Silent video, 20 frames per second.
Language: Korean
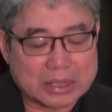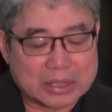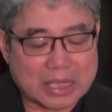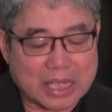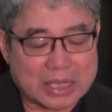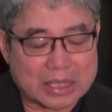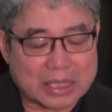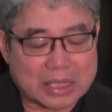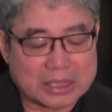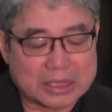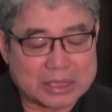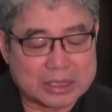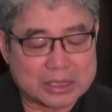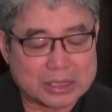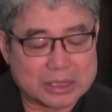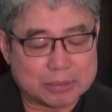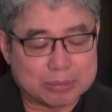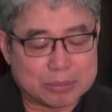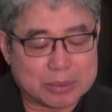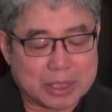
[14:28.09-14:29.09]
땅의
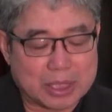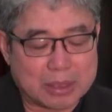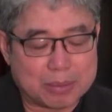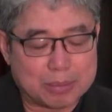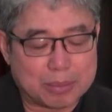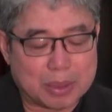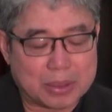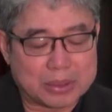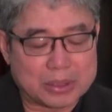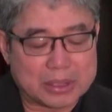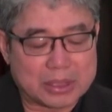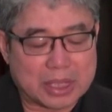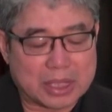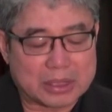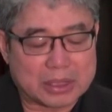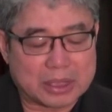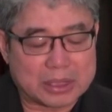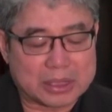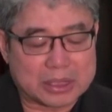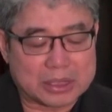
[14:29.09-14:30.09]
임금들의
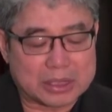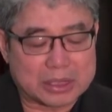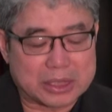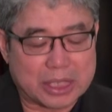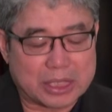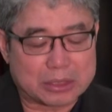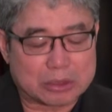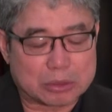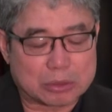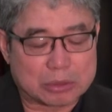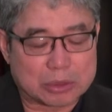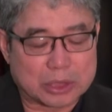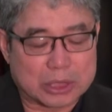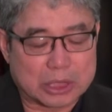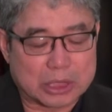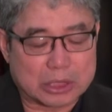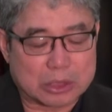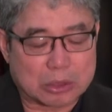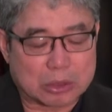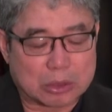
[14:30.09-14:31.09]
머리가 되신 예수
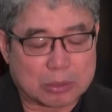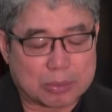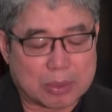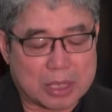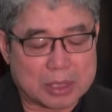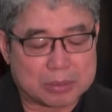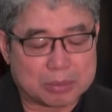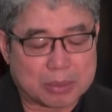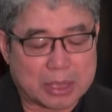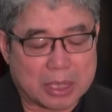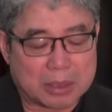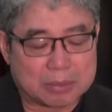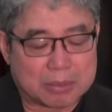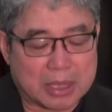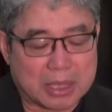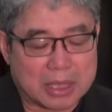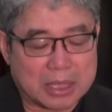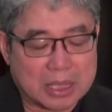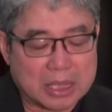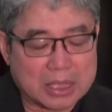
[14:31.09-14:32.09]
그리스도로
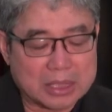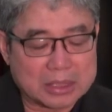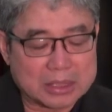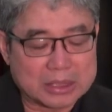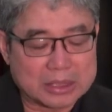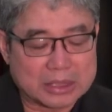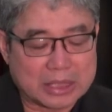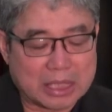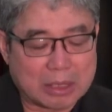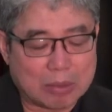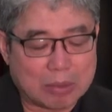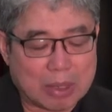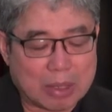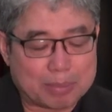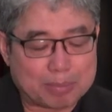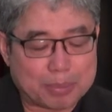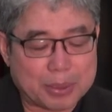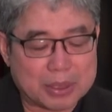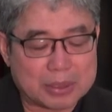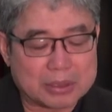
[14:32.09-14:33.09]
말미암아
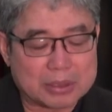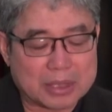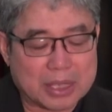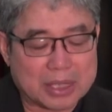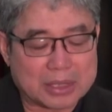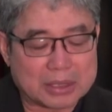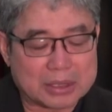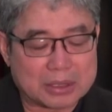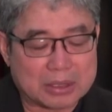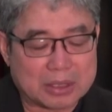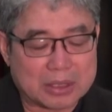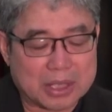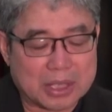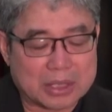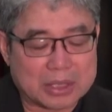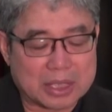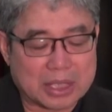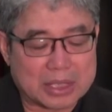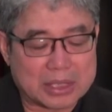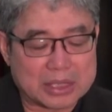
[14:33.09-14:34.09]
은혜와 평강이
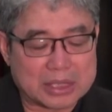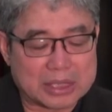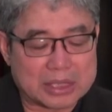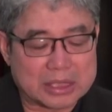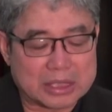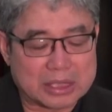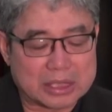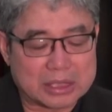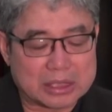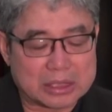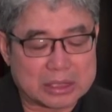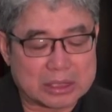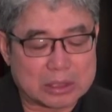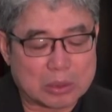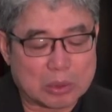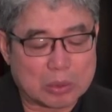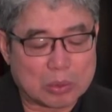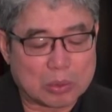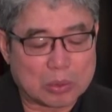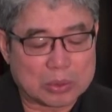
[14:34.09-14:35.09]
너에게
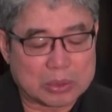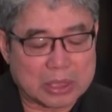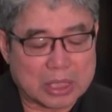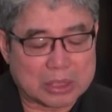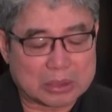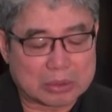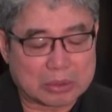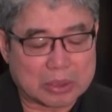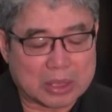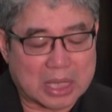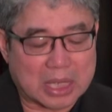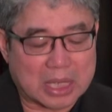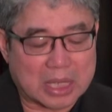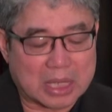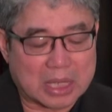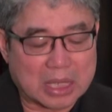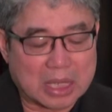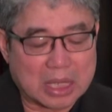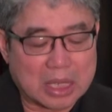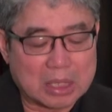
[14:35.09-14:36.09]
있기를
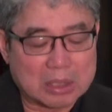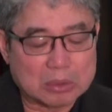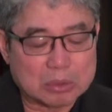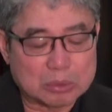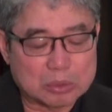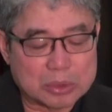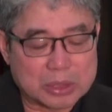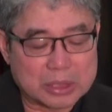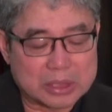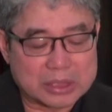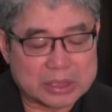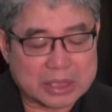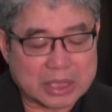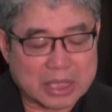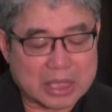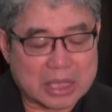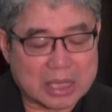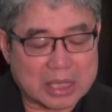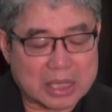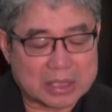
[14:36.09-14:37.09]
원하노라 우리를
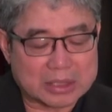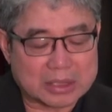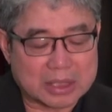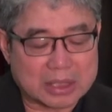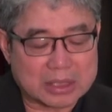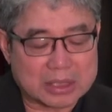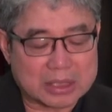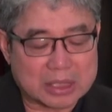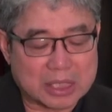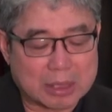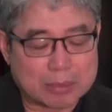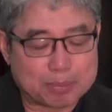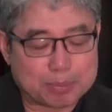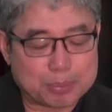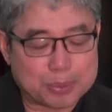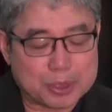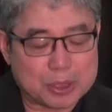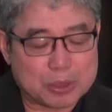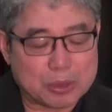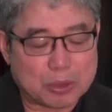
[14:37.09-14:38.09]
사랑하사 그의
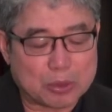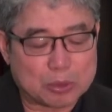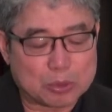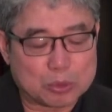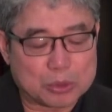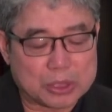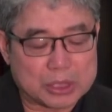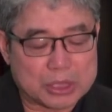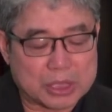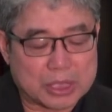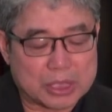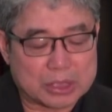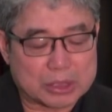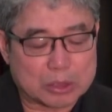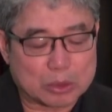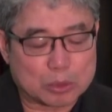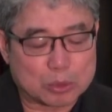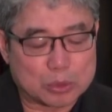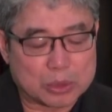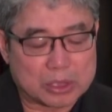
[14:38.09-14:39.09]
피로 우리
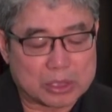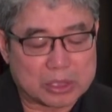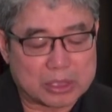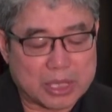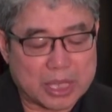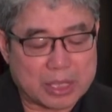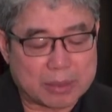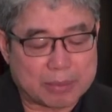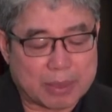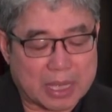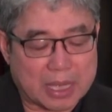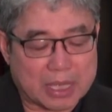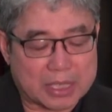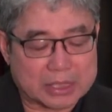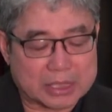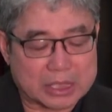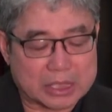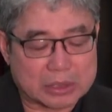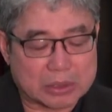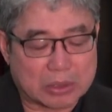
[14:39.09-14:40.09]
죄에서 우리를
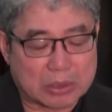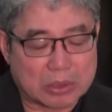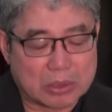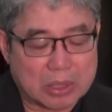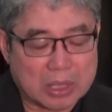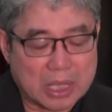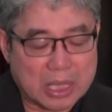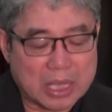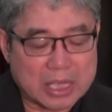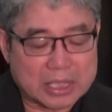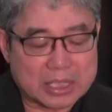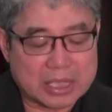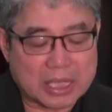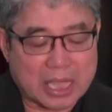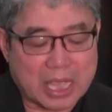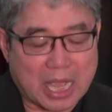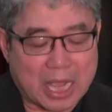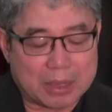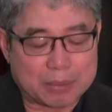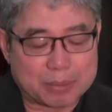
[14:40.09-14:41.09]
해방하시고
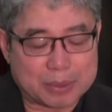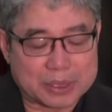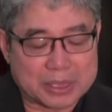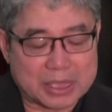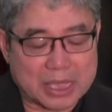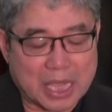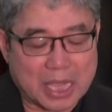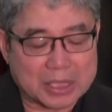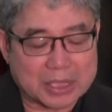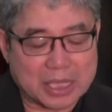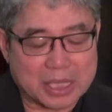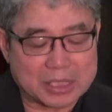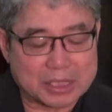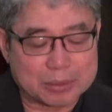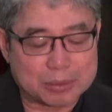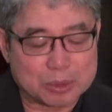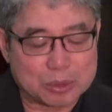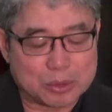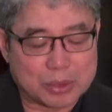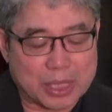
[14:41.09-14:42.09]
그의 아버지
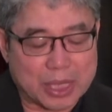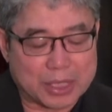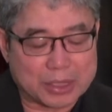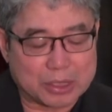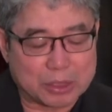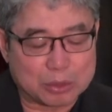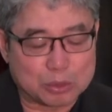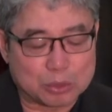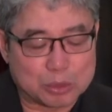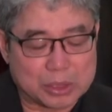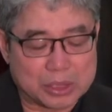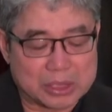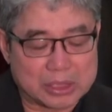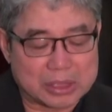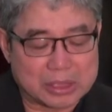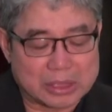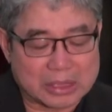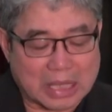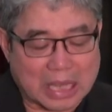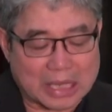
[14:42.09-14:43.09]
하나님을 위하여
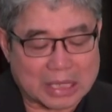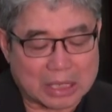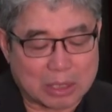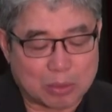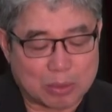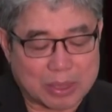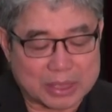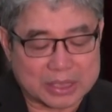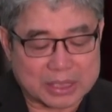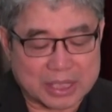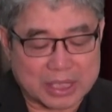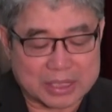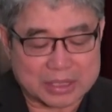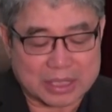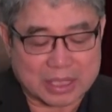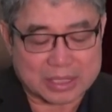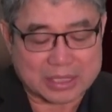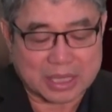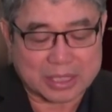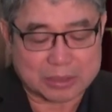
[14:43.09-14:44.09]
우리를 나라와
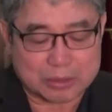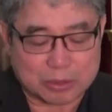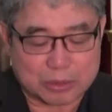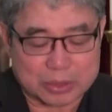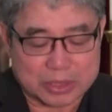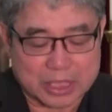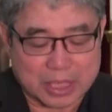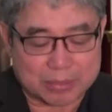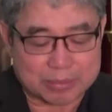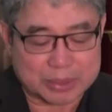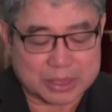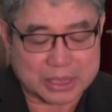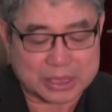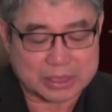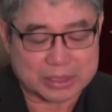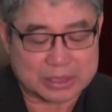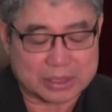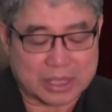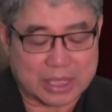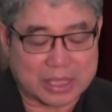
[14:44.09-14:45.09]
제사장으로
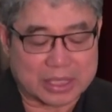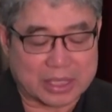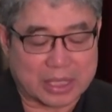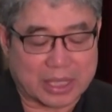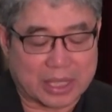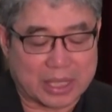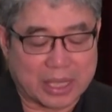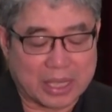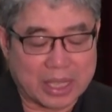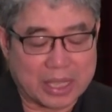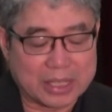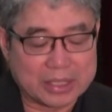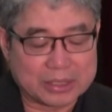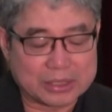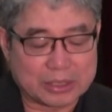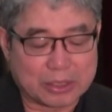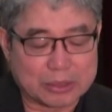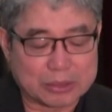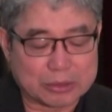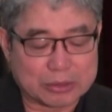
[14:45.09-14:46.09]
삼으신 그에게
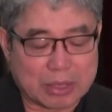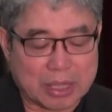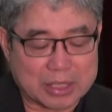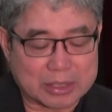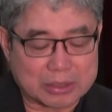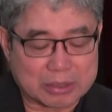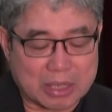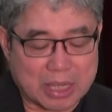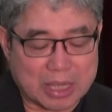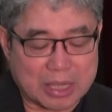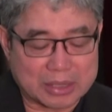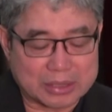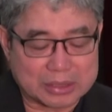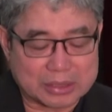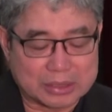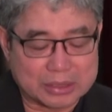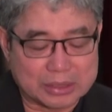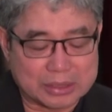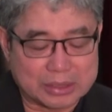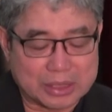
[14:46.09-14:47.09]
영광과
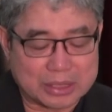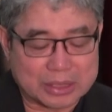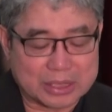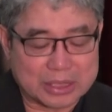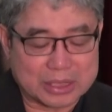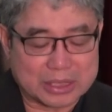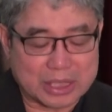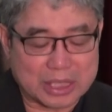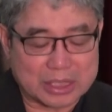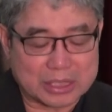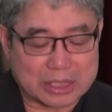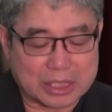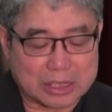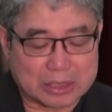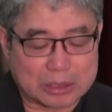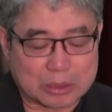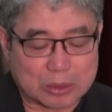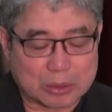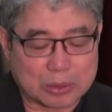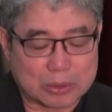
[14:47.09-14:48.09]
능력이
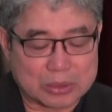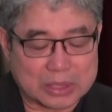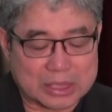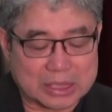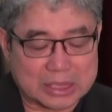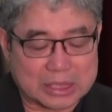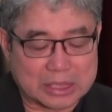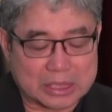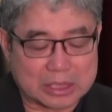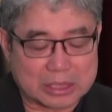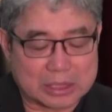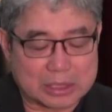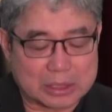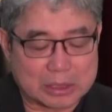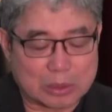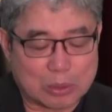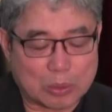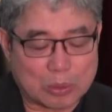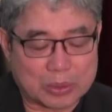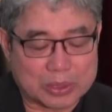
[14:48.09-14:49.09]
세세토록
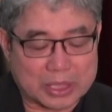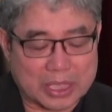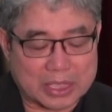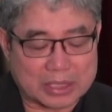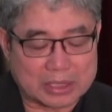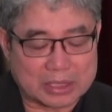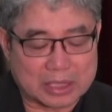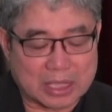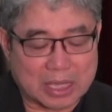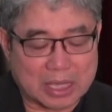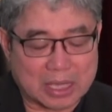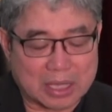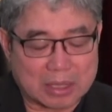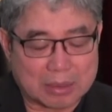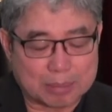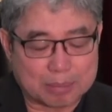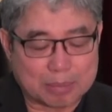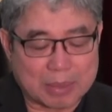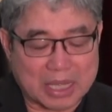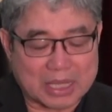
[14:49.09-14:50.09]
있기를
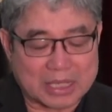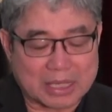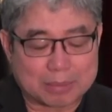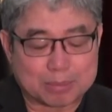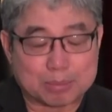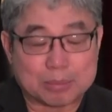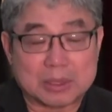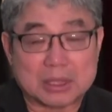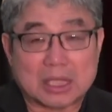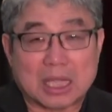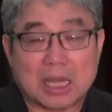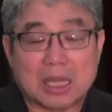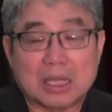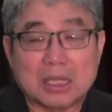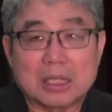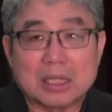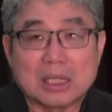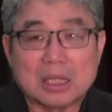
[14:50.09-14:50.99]
원한다 말합니다.